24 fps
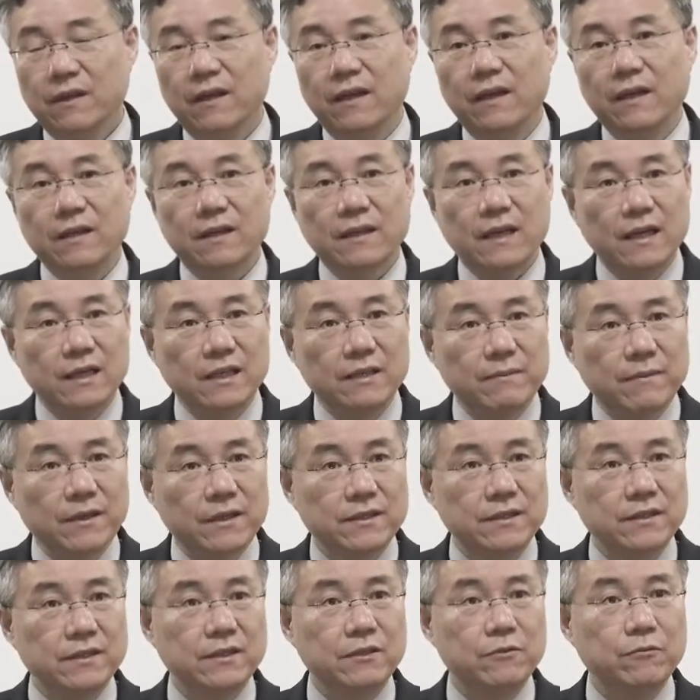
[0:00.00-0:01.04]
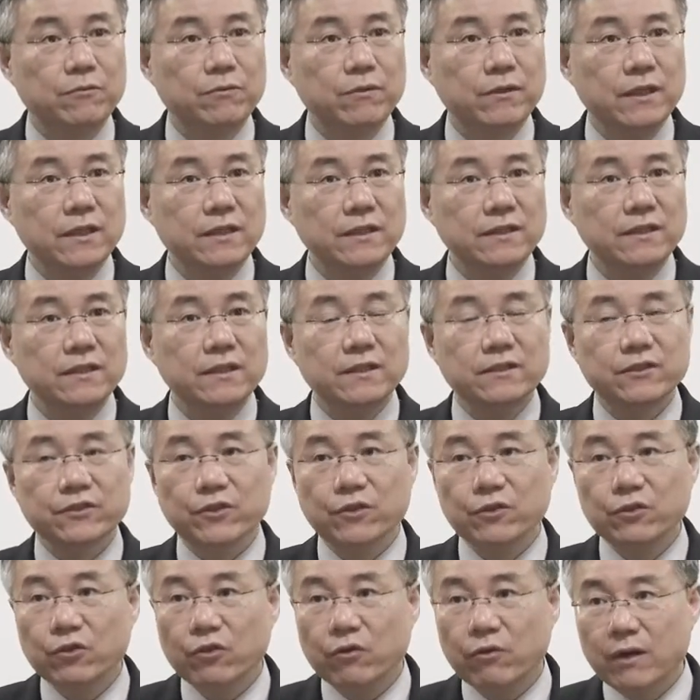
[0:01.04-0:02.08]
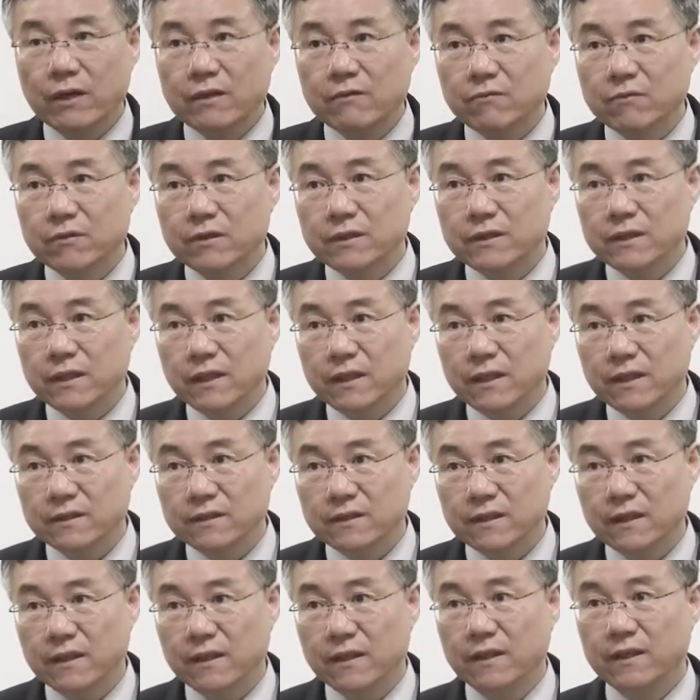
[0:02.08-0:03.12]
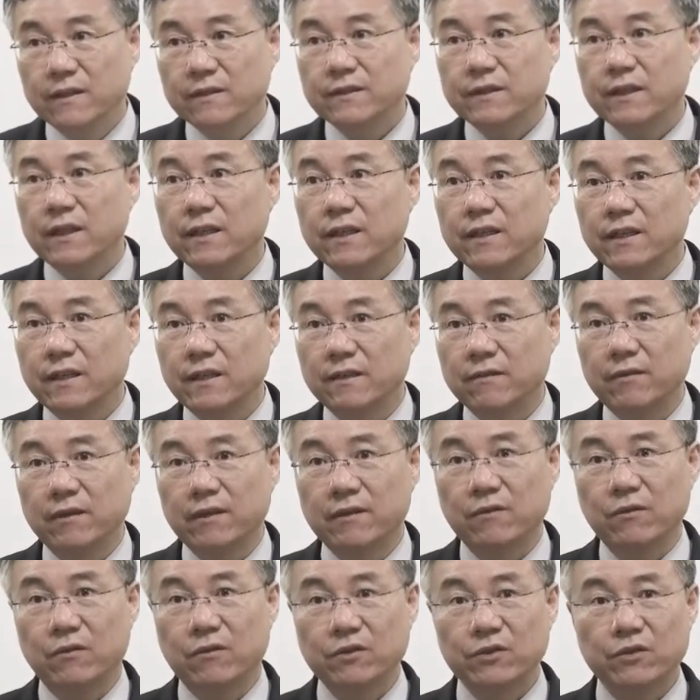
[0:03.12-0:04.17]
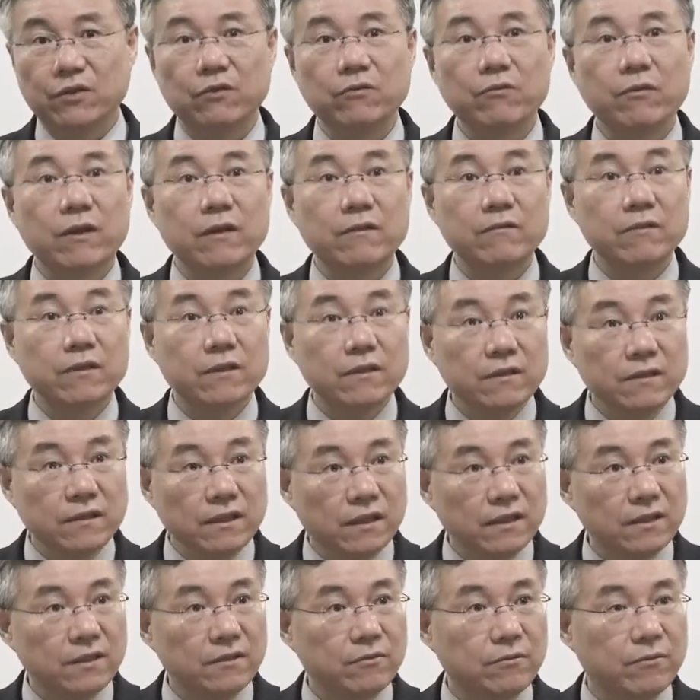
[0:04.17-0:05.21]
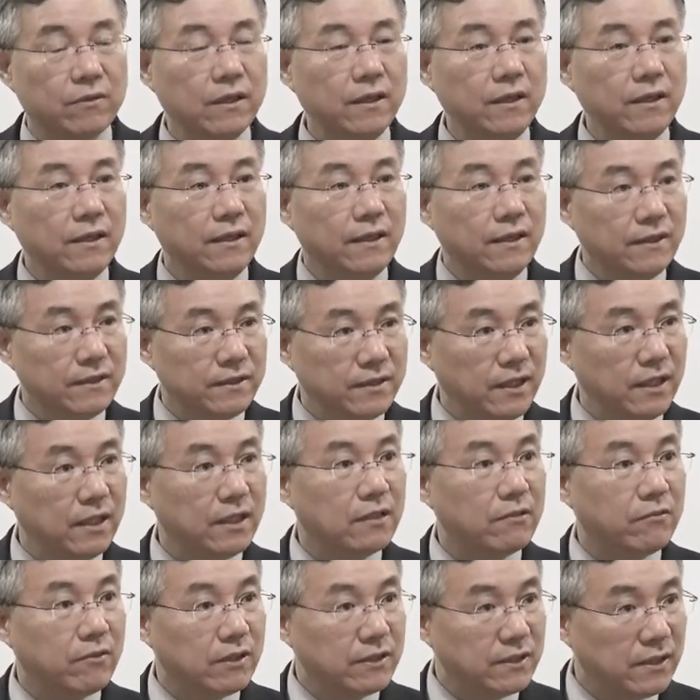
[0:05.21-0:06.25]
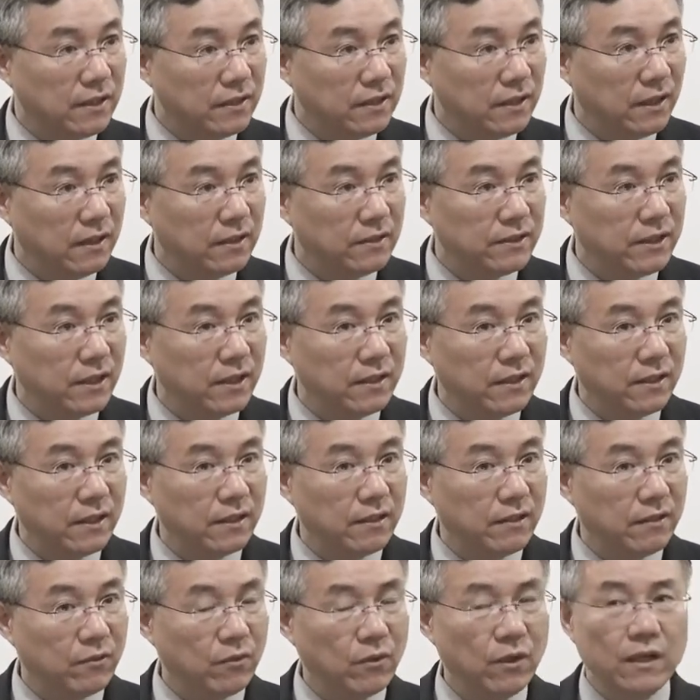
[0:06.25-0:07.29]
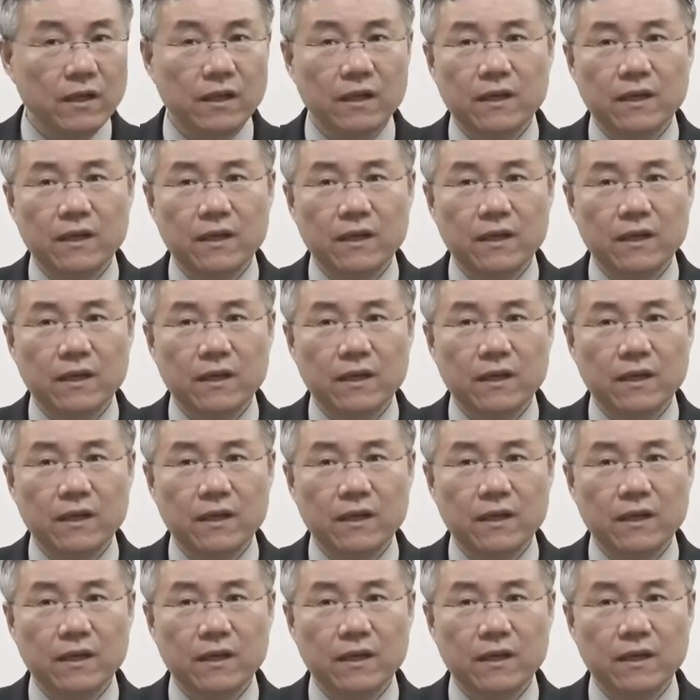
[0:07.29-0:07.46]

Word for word: 예, 강림하신 이후에 천년 왕국이 이 땅에 이제 생기게 되고 천연왕국이 끝난 이후에 새하늘과 새 땅이 생기게 되고